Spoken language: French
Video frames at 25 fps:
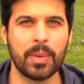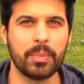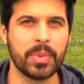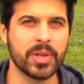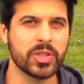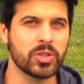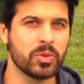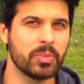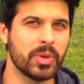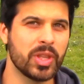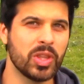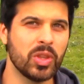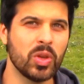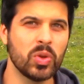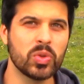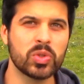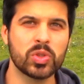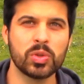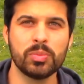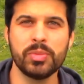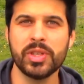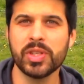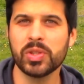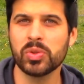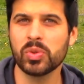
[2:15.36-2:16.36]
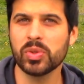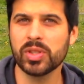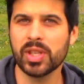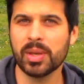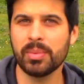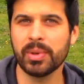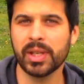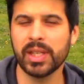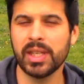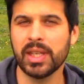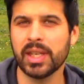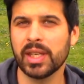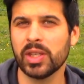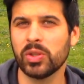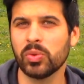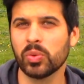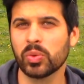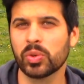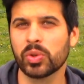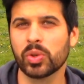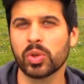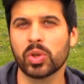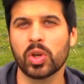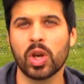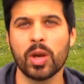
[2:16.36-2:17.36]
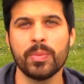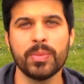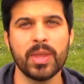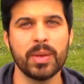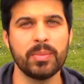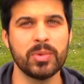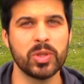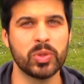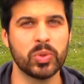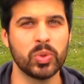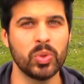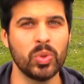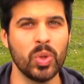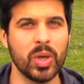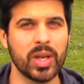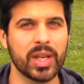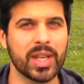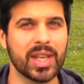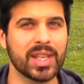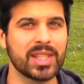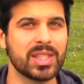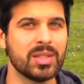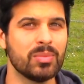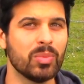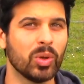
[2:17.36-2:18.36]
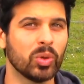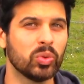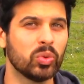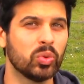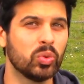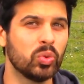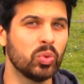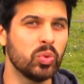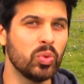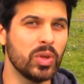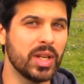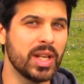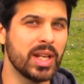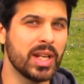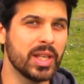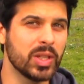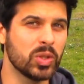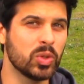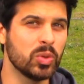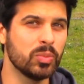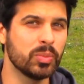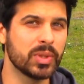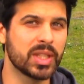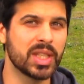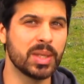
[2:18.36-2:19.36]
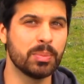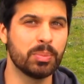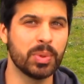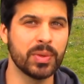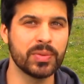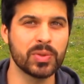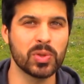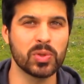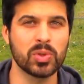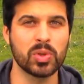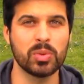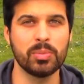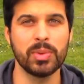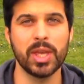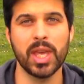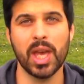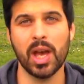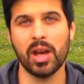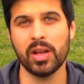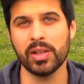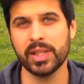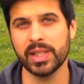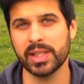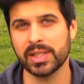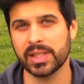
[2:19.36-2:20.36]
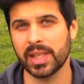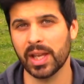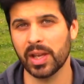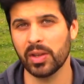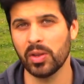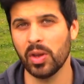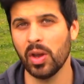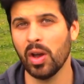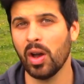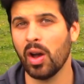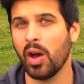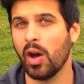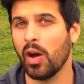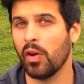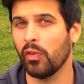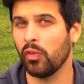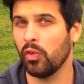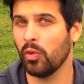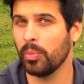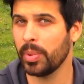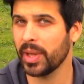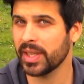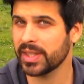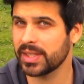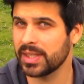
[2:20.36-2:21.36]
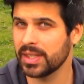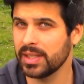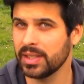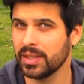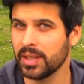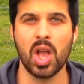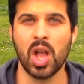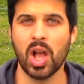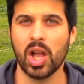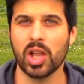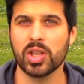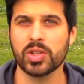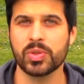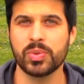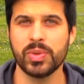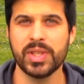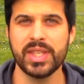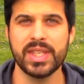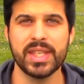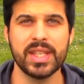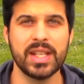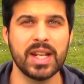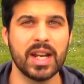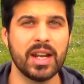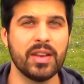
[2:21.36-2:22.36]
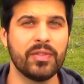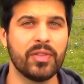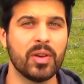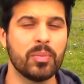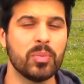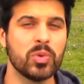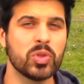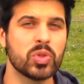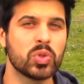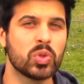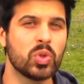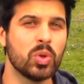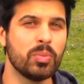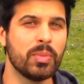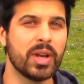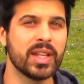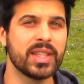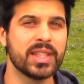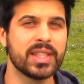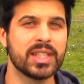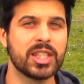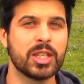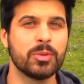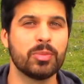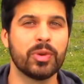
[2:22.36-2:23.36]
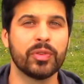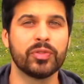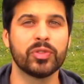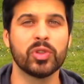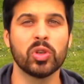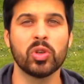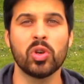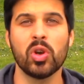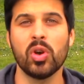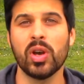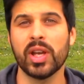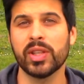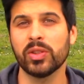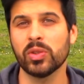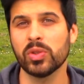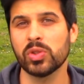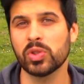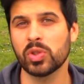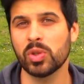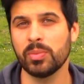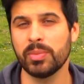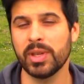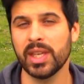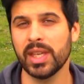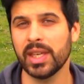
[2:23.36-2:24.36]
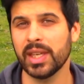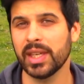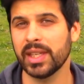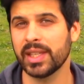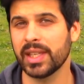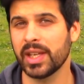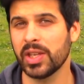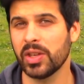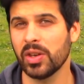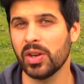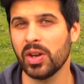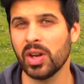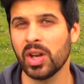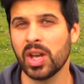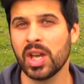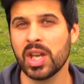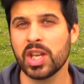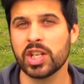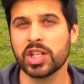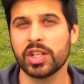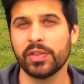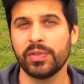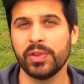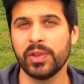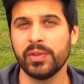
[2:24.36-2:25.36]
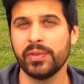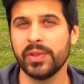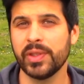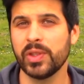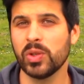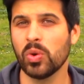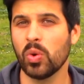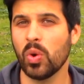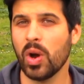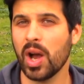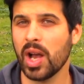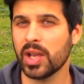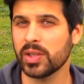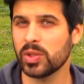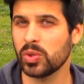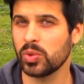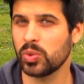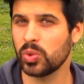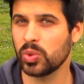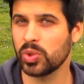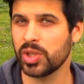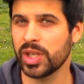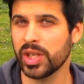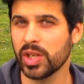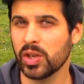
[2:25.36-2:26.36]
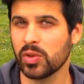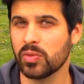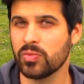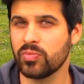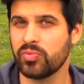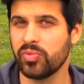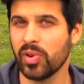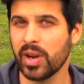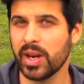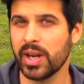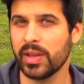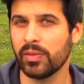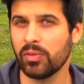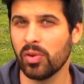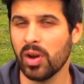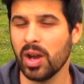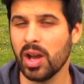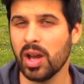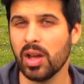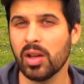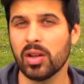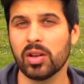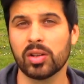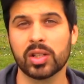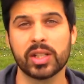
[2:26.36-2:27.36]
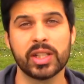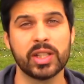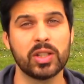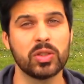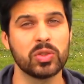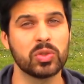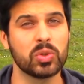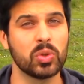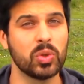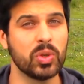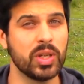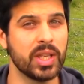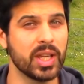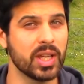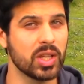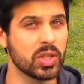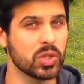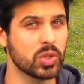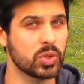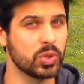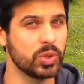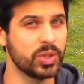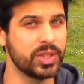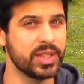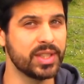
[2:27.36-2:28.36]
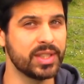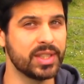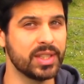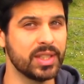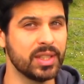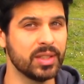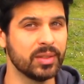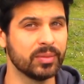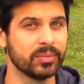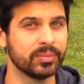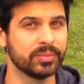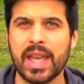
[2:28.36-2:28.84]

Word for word: Passons maintenant aux semis sous abri et donc comme d'habitude, quasiment tous les légumes qui peuvent se semer en extérieur en font partie. Ensuite, il y a les fameuses tomates qui peuvent encore être semées et d'ailleurs, j'ai fait une vidéo à ce sujet que vous pouvez aller voir en cliquant sur le lien juste ici.